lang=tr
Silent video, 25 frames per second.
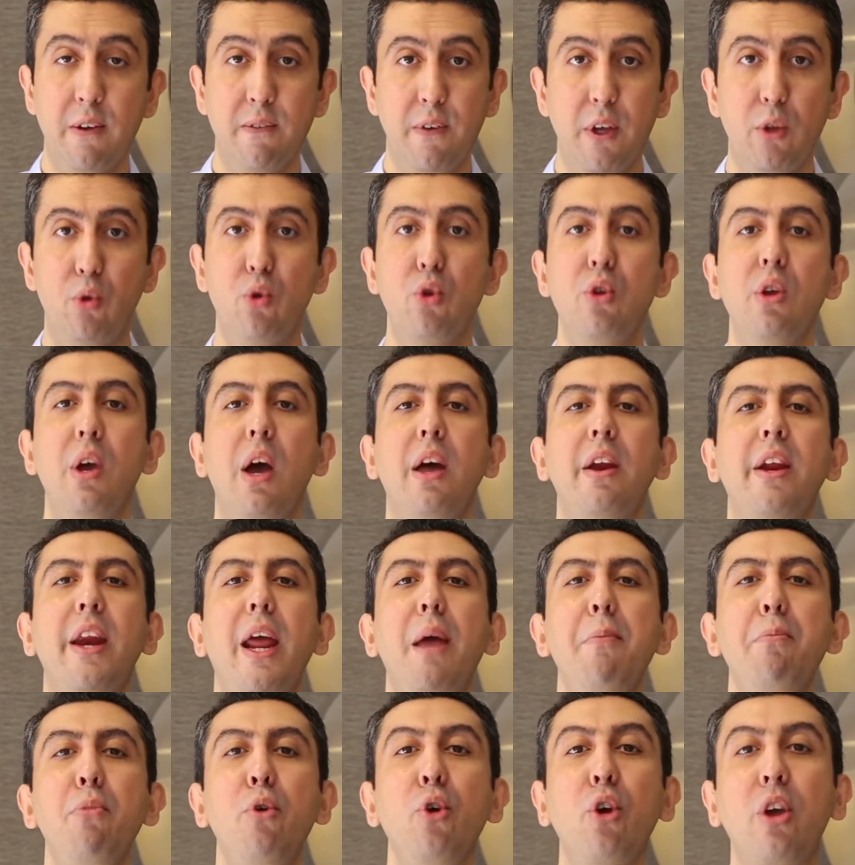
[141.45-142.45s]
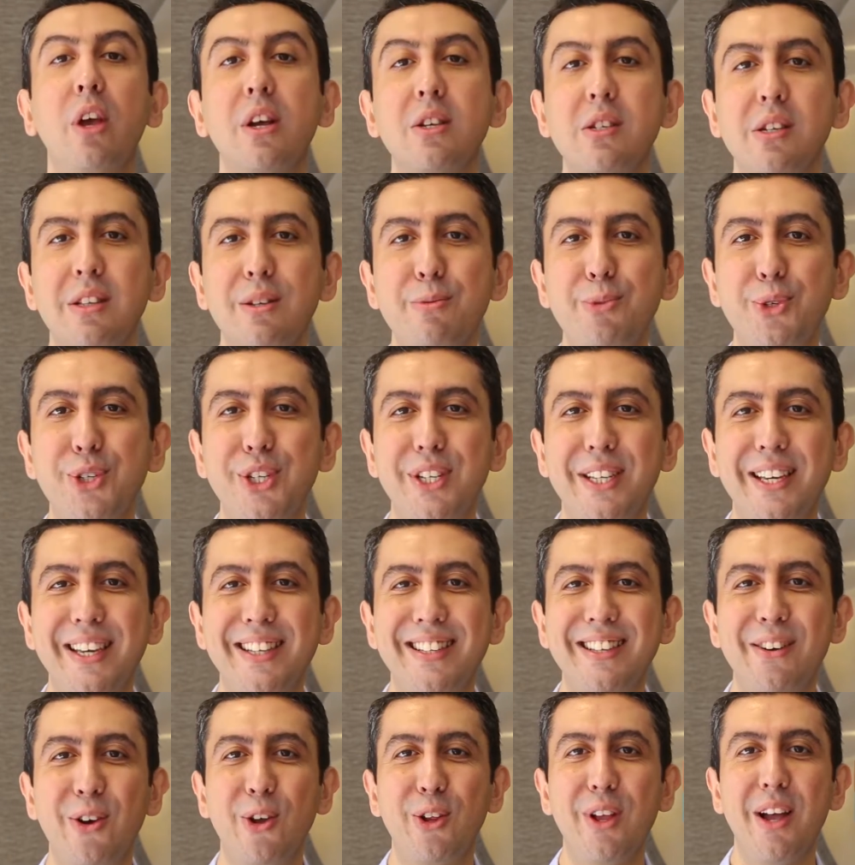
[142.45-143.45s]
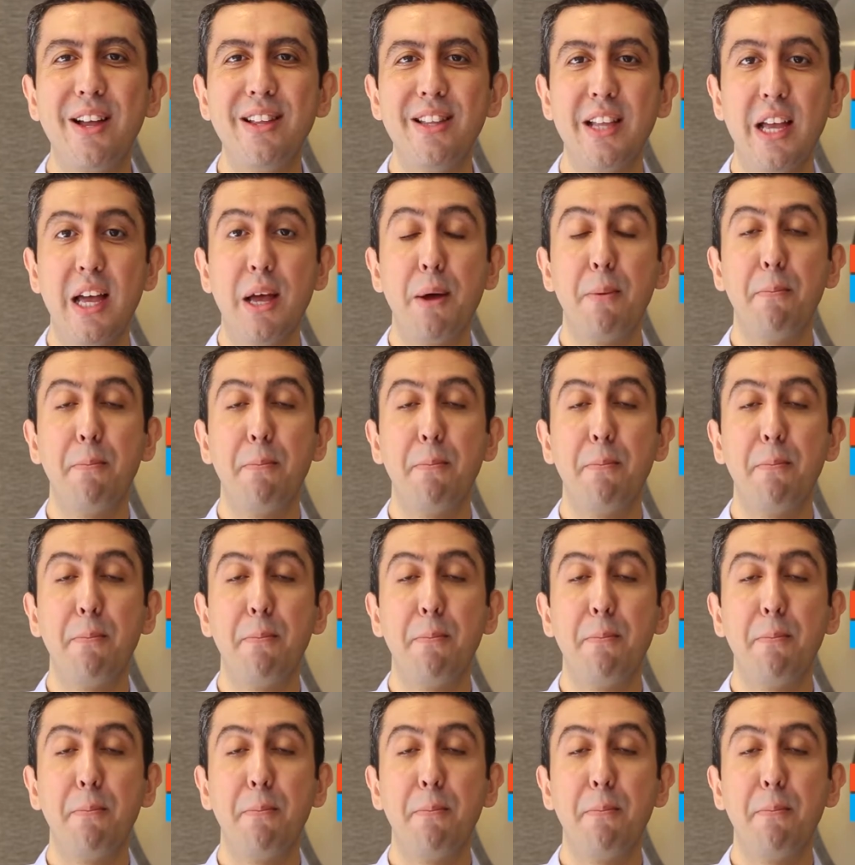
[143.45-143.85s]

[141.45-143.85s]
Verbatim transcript: ve dünyanın en büyük yazılım şirketi olan